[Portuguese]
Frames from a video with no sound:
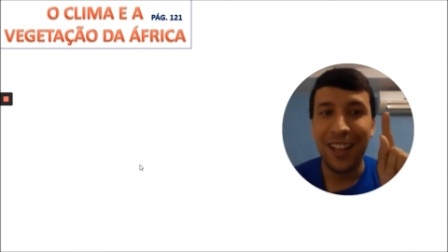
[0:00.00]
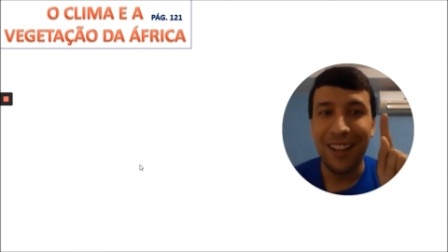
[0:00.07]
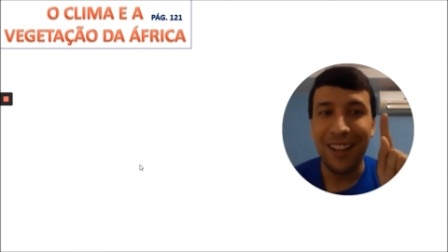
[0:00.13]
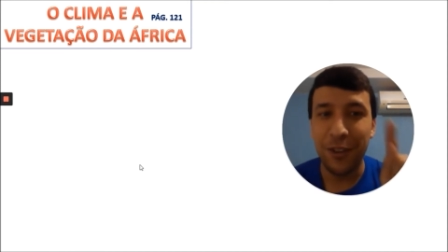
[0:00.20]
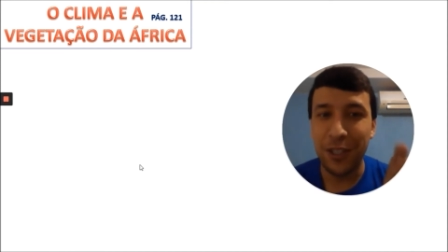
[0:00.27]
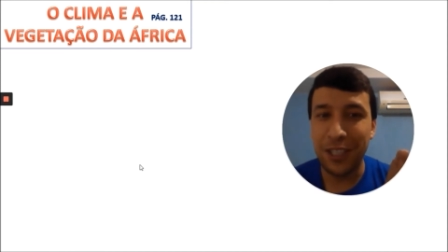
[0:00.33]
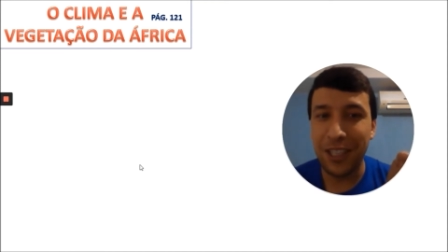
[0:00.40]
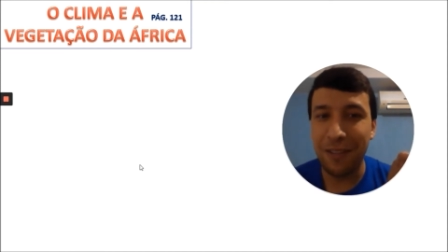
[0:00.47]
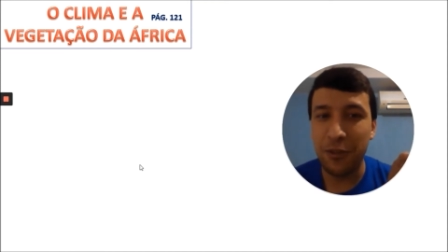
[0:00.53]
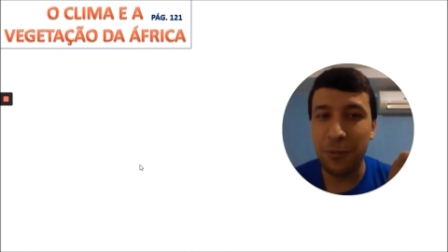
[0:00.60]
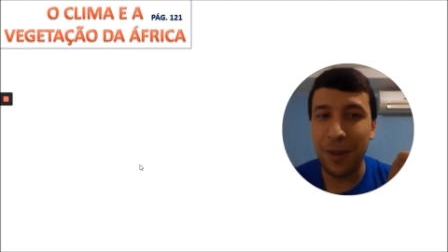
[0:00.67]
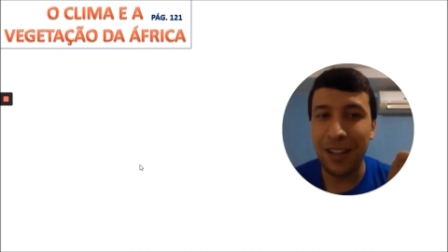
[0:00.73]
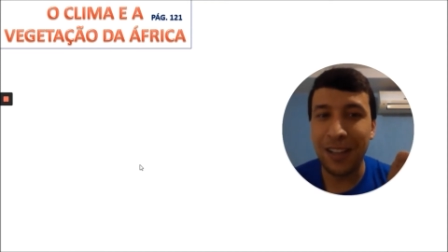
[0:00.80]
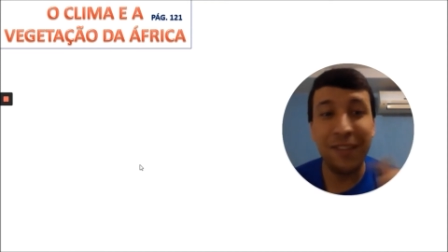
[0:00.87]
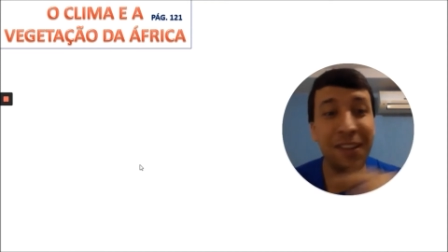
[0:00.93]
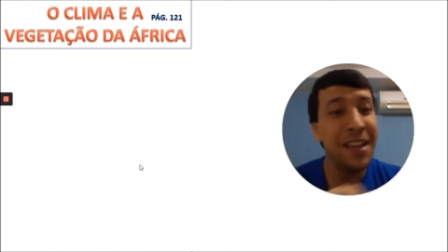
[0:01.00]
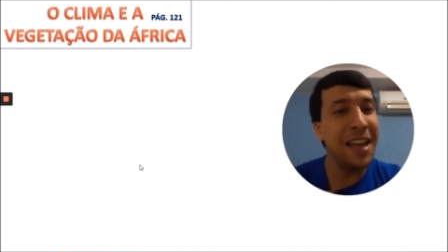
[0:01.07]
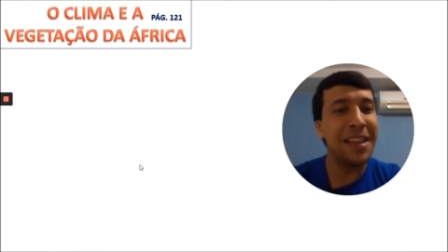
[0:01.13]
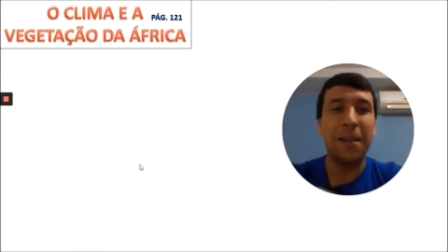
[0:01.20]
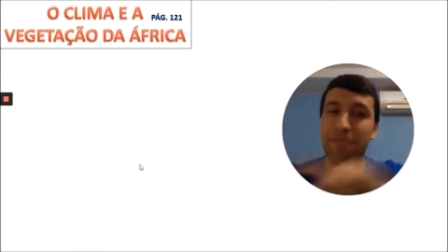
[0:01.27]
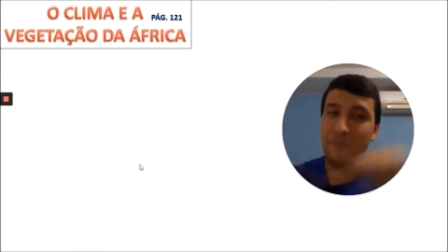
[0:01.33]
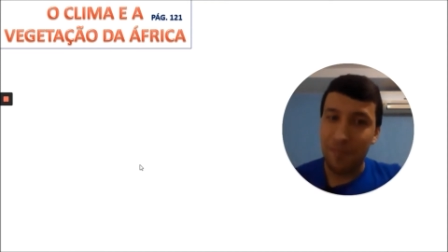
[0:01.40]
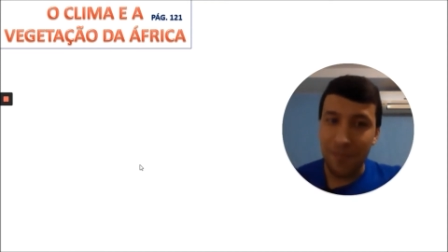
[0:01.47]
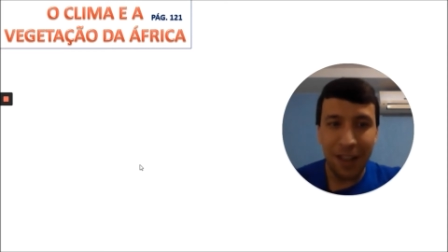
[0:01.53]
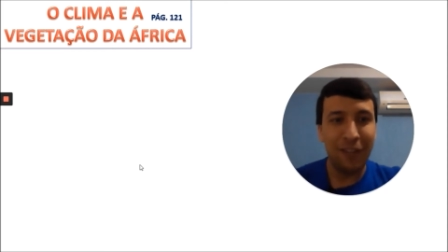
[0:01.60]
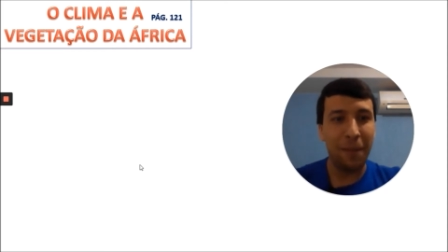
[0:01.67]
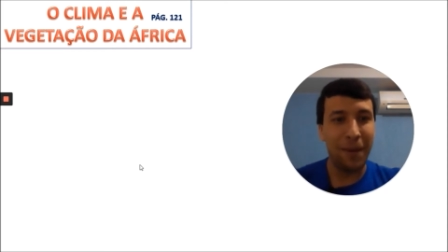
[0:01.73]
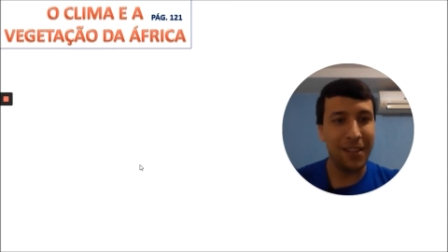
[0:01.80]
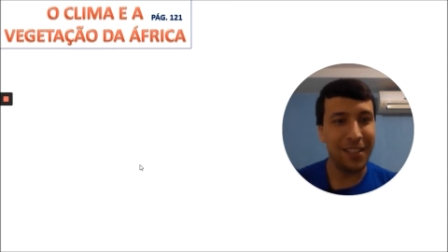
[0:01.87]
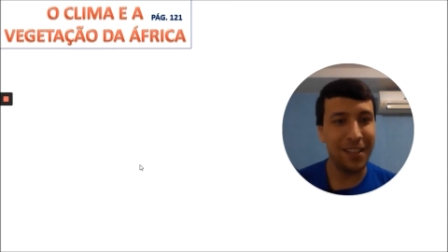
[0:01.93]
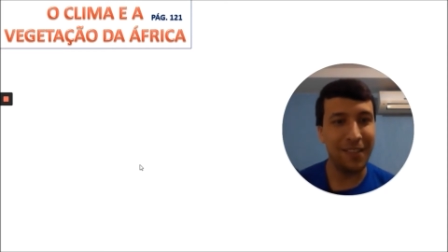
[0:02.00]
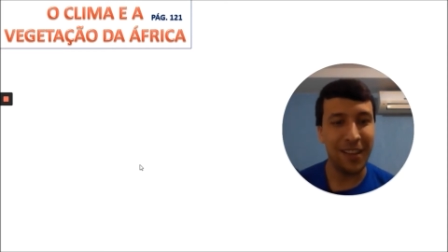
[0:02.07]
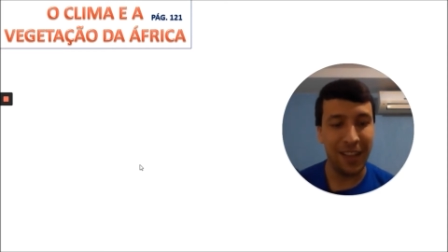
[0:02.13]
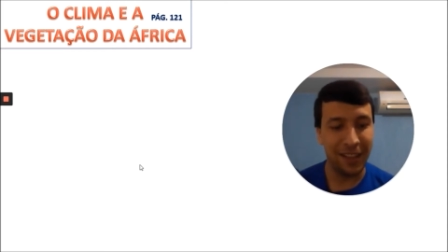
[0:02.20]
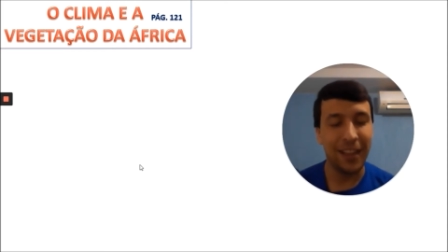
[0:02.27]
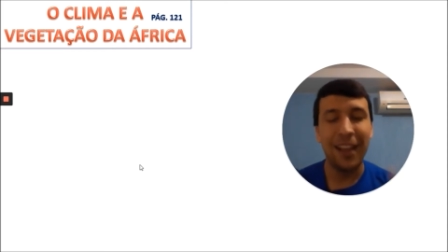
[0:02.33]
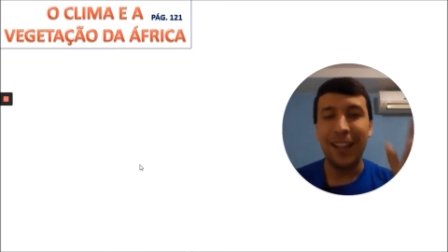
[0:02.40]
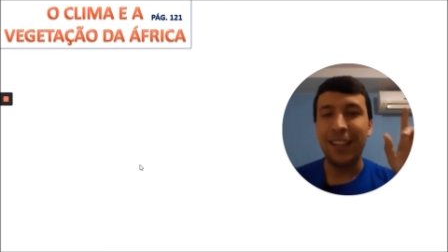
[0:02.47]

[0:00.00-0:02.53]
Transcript: Vocês estavam esperando a vinheta, não vai aparecer a vinheta.